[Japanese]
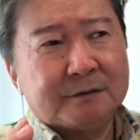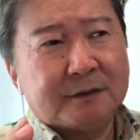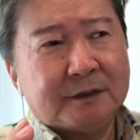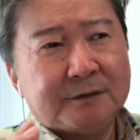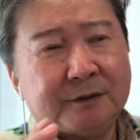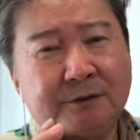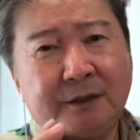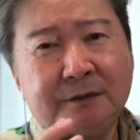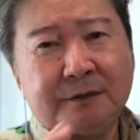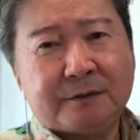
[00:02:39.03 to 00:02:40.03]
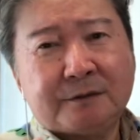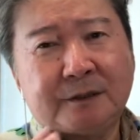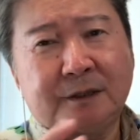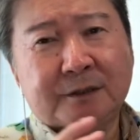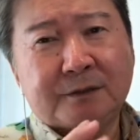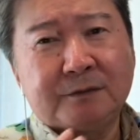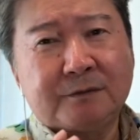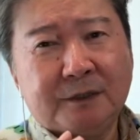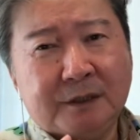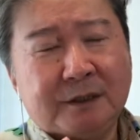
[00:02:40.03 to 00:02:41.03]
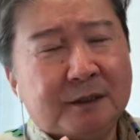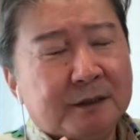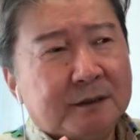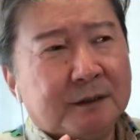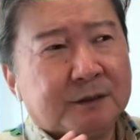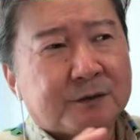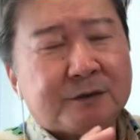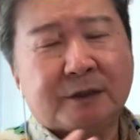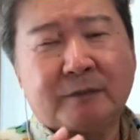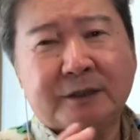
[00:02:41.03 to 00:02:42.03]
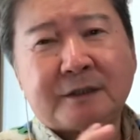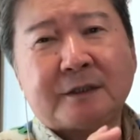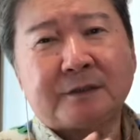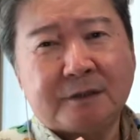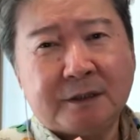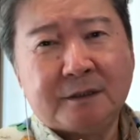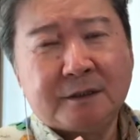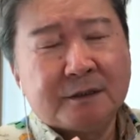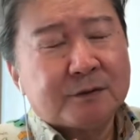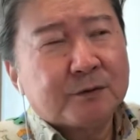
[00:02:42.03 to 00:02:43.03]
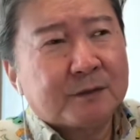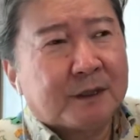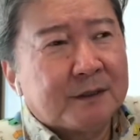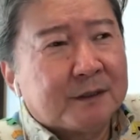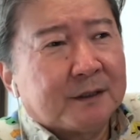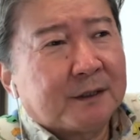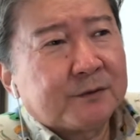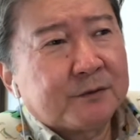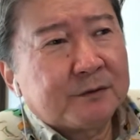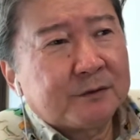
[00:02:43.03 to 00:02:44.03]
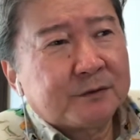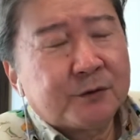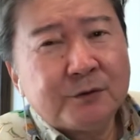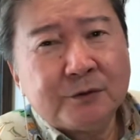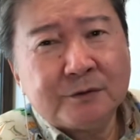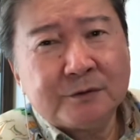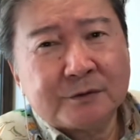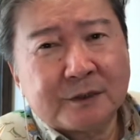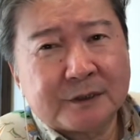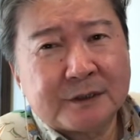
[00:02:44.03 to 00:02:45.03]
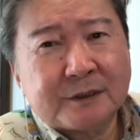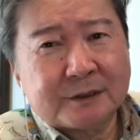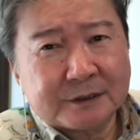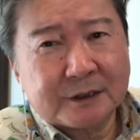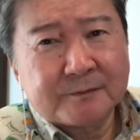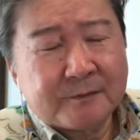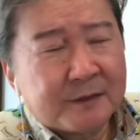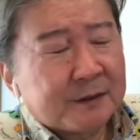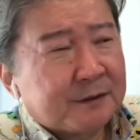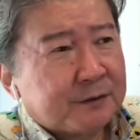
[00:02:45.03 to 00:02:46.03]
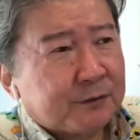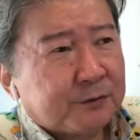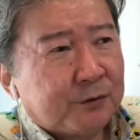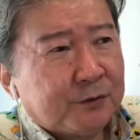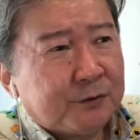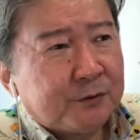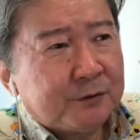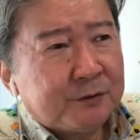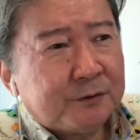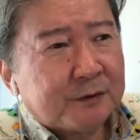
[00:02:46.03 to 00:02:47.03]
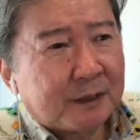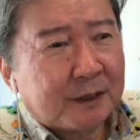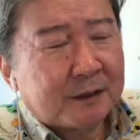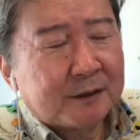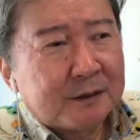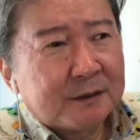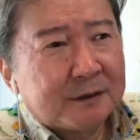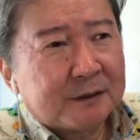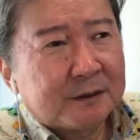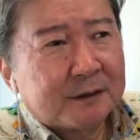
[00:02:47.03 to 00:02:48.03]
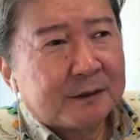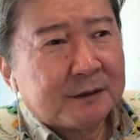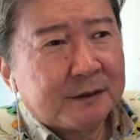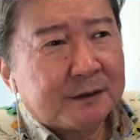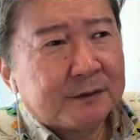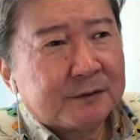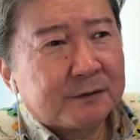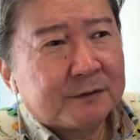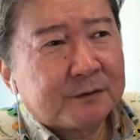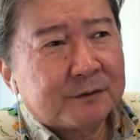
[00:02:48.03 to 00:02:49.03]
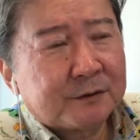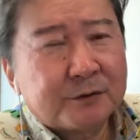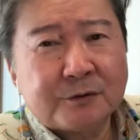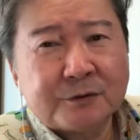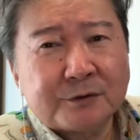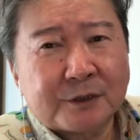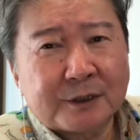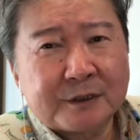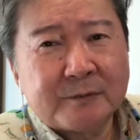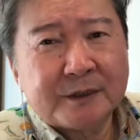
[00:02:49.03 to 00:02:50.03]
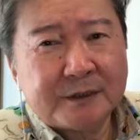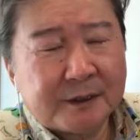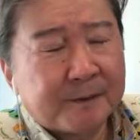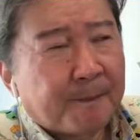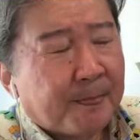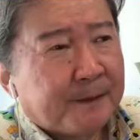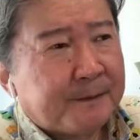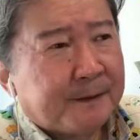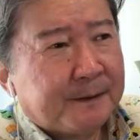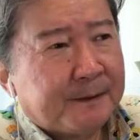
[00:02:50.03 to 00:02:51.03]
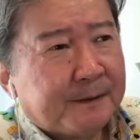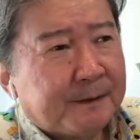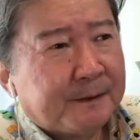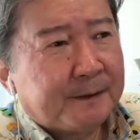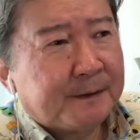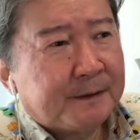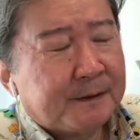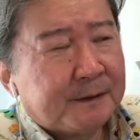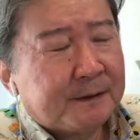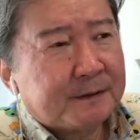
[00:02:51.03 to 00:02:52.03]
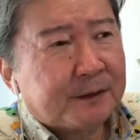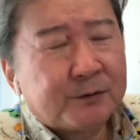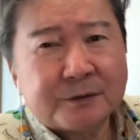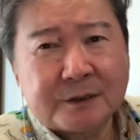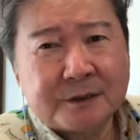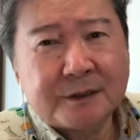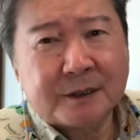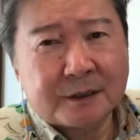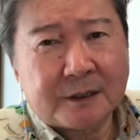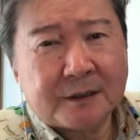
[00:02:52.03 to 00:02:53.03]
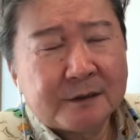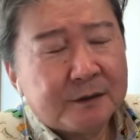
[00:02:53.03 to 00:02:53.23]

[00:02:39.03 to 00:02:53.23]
ん、ある程度入ってくるからっていうんで、なんか収支が回ってたんだよね。ところが、あの、東京ルールっていうのができたわけじゃん。で、その東京ルールが、あーね、その、国土交通省が決めて、で、施行されてから、